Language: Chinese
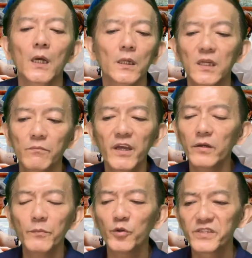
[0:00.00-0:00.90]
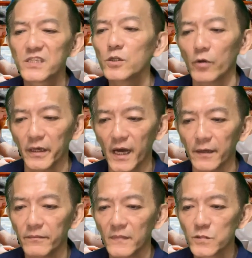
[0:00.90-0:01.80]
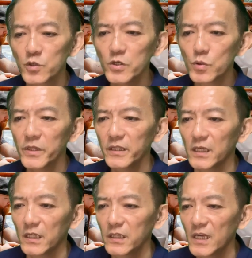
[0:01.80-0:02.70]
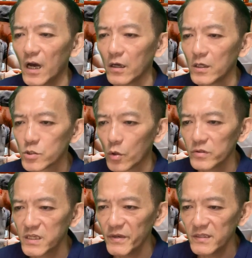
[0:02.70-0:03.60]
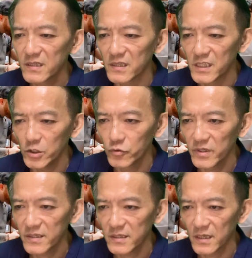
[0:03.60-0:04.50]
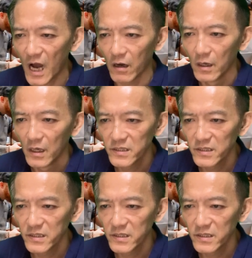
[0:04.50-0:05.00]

你没有那么多资源啊，所以说呢，你一定要从这边仔细去思考。